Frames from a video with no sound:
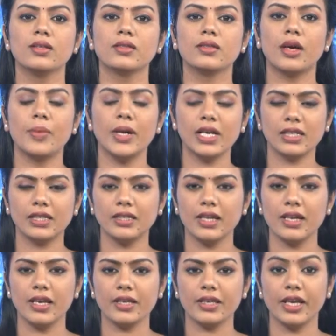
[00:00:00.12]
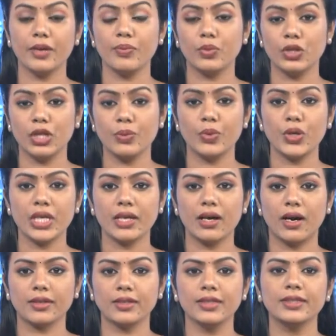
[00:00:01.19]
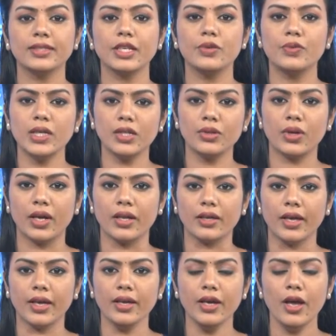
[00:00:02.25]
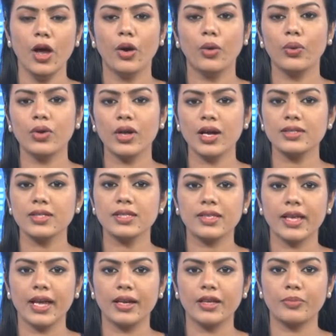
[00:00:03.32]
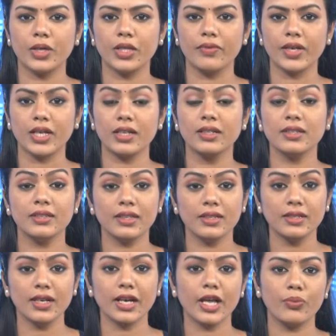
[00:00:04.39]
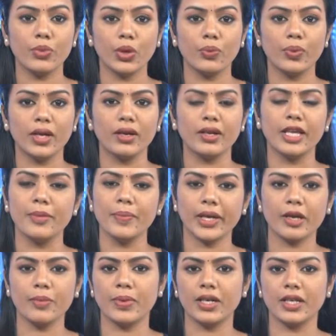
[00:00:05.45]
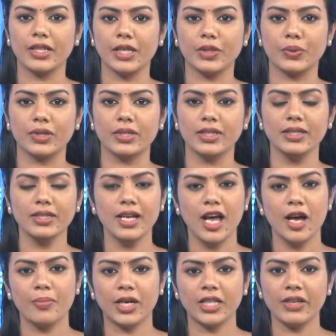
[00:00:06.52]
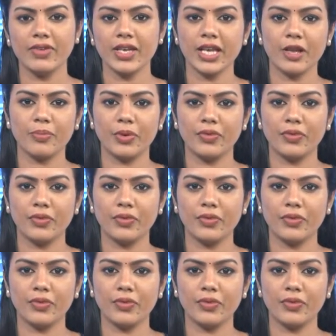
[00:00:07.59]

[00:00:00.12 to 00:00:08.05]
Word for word: தமிழகத்திலேயே முதல் முறையாக திருவள்ளூர் அருகே ஊராட்சி செயலர் பதவிக்கு திருநங்கை ஒருவர் நியமிக்கப்பட்டதைத் தொடர்ந்து பதவியேற்பு